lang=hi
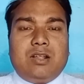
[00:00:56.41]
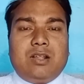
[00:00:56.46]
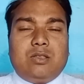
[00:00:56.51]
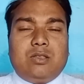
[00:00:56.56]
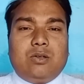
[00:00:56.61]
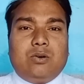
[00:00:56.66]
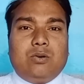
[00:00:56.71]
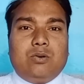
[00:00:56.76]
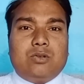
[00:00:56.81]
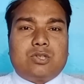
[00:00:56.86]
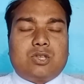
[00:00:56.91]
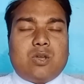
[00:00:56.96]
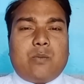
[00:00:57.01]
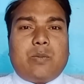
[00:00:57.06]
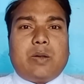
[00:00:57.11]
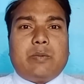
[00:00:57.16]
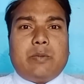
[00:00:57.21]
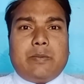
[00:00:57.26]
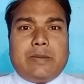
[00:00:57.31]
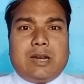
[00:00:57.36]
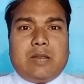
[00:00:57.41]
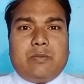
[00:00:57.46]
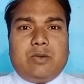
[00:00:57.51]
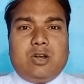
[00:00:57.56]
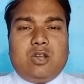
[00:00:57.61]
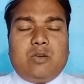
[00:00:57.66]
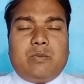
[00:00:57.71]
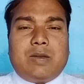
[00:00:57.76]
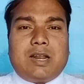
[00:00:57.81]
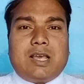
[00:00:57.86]
तो उसके ऊपर भी मैंने
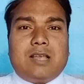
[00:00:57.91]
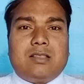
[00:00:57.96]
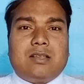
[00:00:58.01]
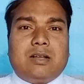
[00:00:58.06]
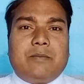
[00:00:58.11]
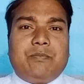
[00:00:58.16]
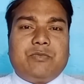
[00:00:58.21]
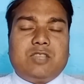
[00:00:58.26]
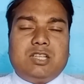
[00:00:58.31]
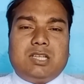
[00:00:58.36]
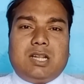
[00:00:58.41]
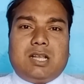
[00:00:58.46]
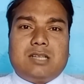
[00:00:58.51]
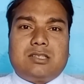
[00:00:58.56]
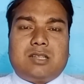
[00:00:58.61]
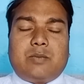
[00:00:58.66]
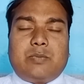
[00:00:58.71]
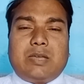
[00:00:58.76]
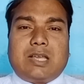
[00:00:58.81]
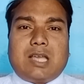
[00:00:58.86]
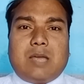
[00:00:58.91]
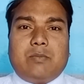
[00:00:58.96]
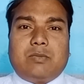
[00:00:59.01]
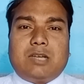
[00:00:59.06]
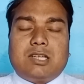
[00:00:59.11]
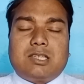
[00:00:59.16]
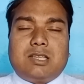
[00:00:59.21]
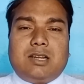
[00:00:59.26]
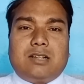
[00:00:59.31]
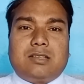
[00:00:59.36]
वीडियो बनाया था जिला स्तर पे कैंप
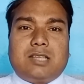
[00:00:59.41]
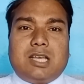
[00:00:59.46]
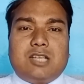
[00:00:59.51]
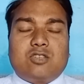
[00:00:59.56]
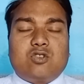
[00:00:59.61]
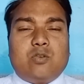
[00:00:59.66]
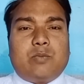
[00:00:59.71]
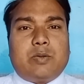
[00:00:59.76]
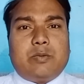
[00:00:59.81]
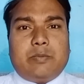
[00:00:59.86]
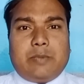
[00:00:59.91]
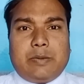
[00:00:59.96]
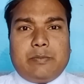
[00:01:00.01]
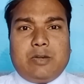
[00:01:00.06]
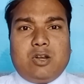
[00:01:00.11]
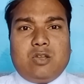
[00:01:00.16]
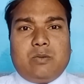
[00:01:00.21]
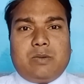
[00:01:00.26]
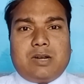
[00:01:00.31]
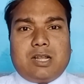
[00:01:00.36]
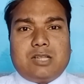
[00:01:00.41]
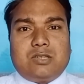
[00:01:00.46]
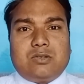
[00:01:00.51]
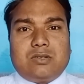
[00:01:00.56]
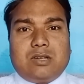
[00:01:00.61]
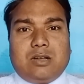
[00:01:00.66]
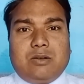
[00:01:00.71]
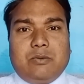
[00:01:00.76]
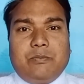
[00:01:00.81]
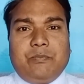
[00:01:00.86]
कैसे लगता है इसके ऊपर भी मैं वीडियो बना
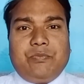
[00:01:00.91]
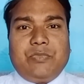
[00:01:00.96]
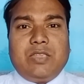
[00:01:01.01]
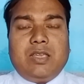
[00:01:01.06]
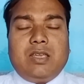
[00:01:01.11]
चुका हूँ